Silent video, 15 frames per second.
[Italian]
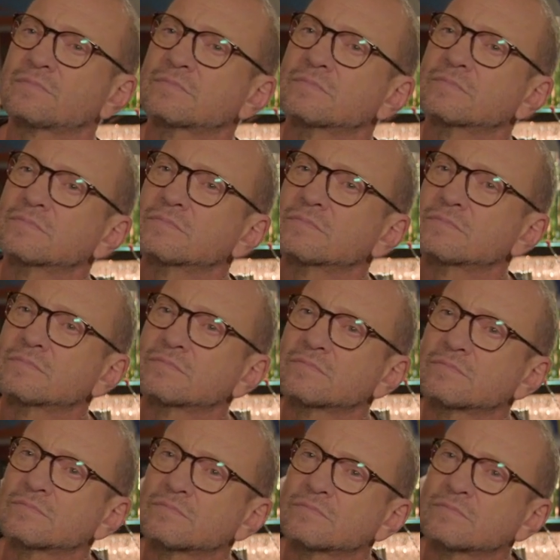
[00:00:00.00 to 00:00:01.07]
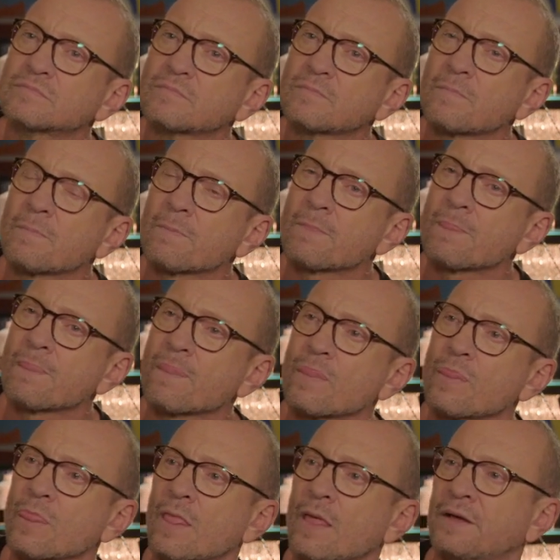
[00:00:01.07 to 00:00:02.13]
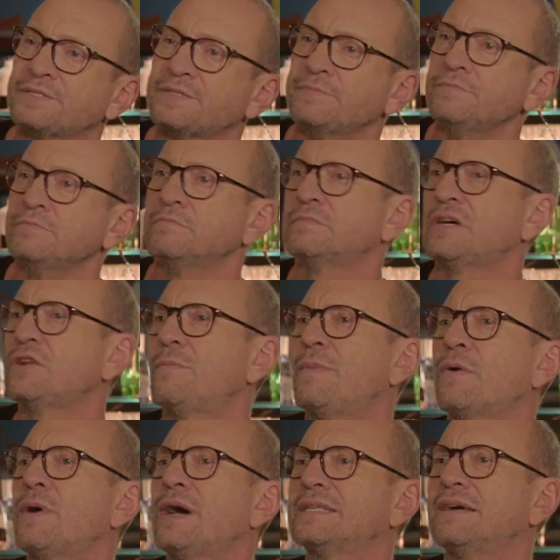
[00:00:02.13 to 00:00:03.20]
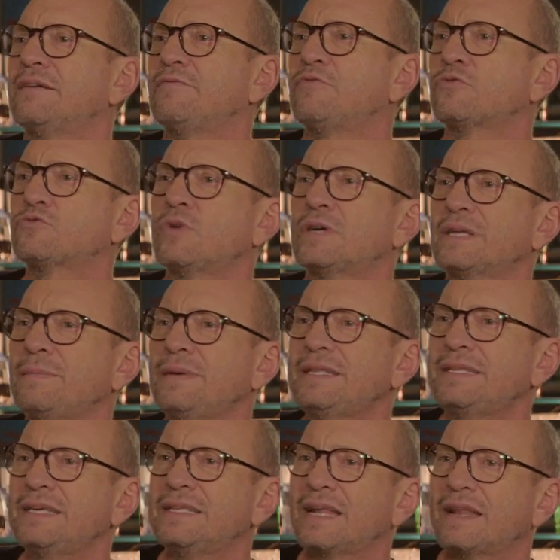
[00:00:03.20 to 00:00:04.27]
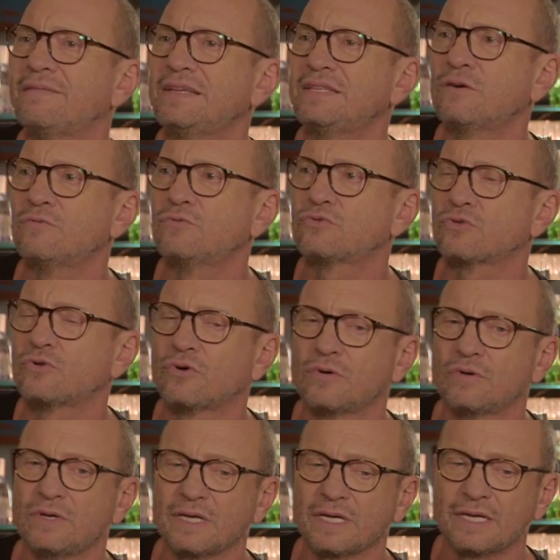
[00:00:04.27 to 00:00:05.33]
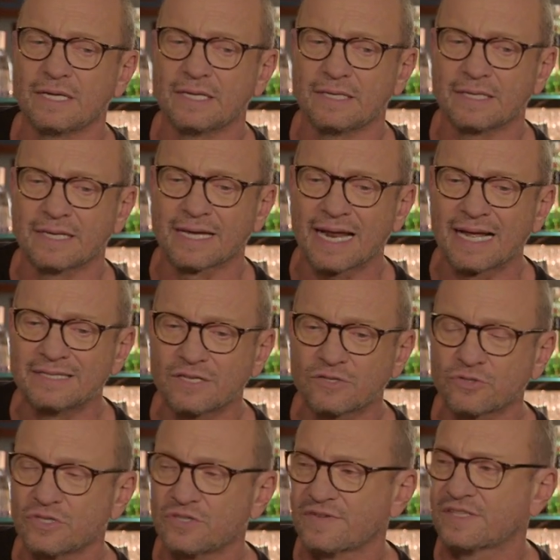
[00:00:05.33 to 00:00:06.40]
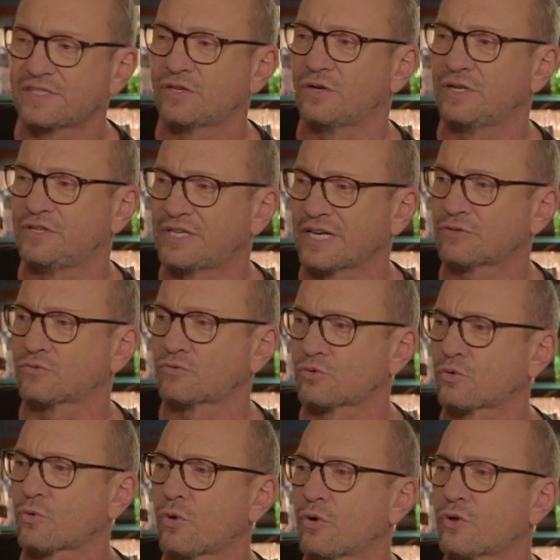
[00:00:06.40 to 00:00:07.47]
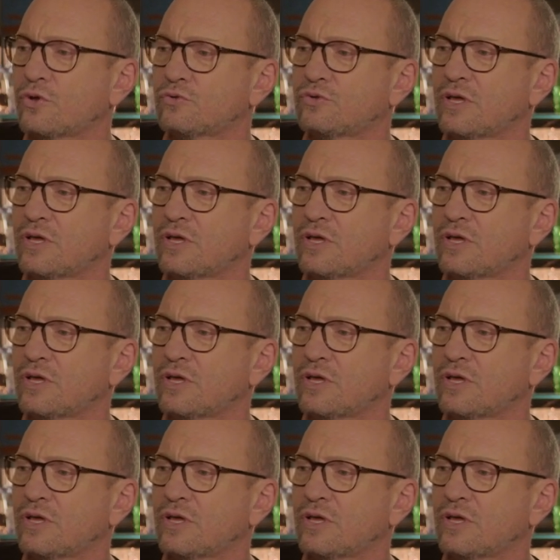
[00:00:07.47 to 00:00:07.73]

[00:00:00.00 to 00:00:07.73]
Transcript: qualche rimpianto, a qualche rammarico? Ma no, ma guarda, fortunatamente nella vita ho avuto eh, grandi soddisfazioni. Certo, tutto quello che ho